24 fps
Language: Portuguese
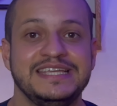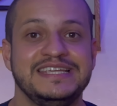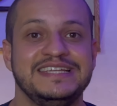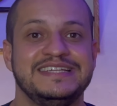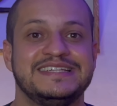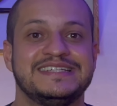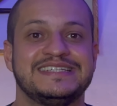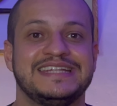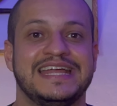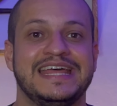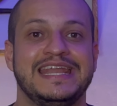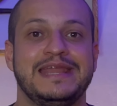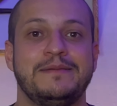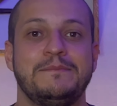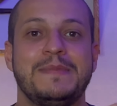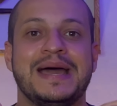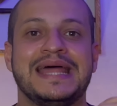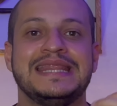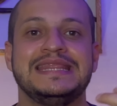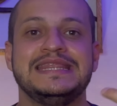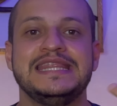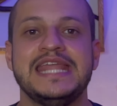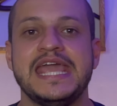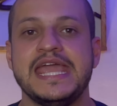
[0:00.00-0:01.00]
está na
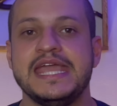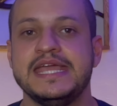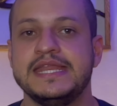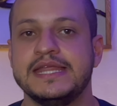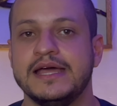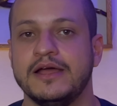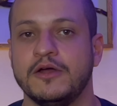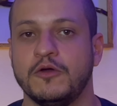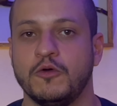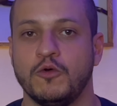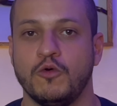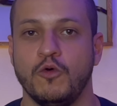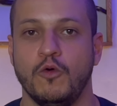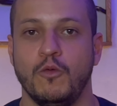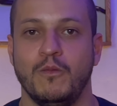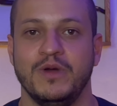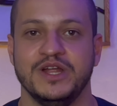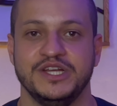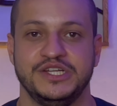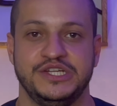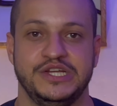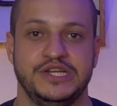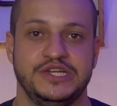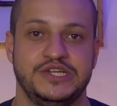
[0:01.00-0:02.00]
maneira como a
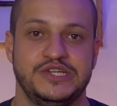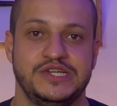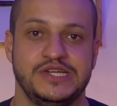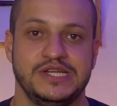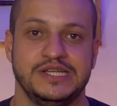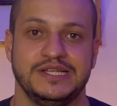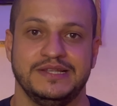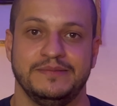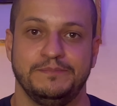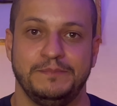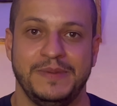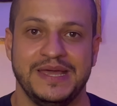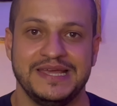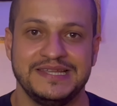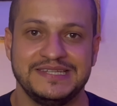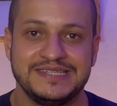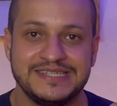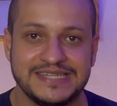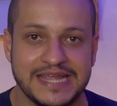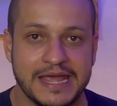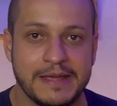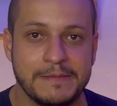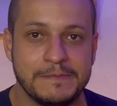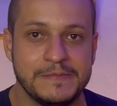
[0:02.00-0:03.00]
gente
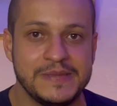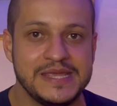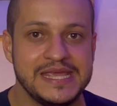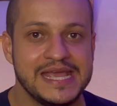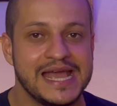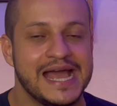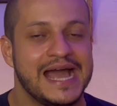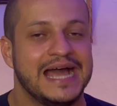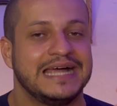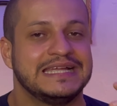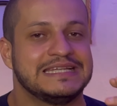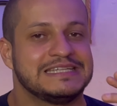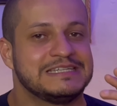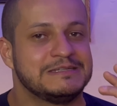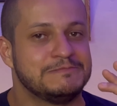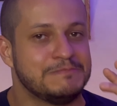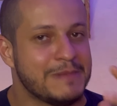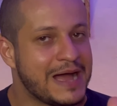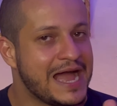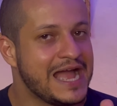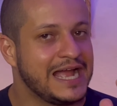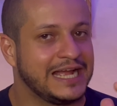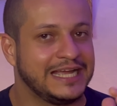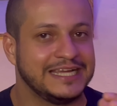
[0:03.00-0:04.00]
percebe as
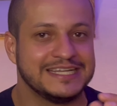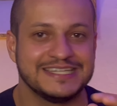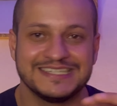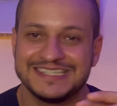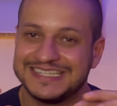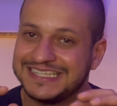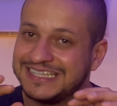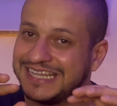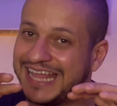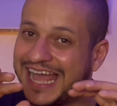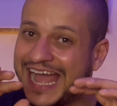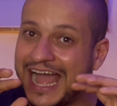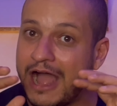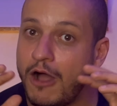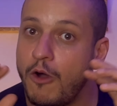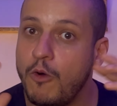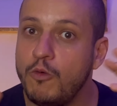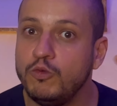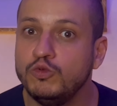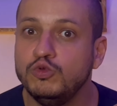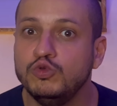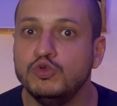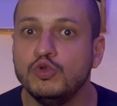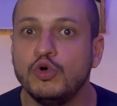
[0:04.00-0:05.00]
marcas ao
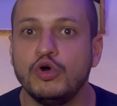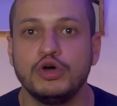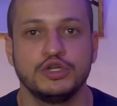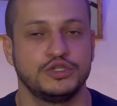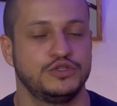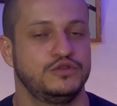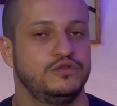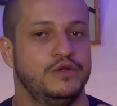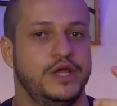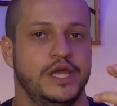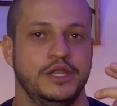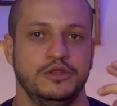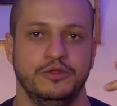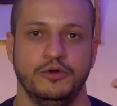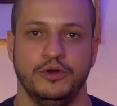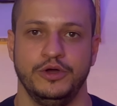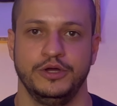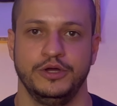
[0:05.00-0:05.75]
nosso redor.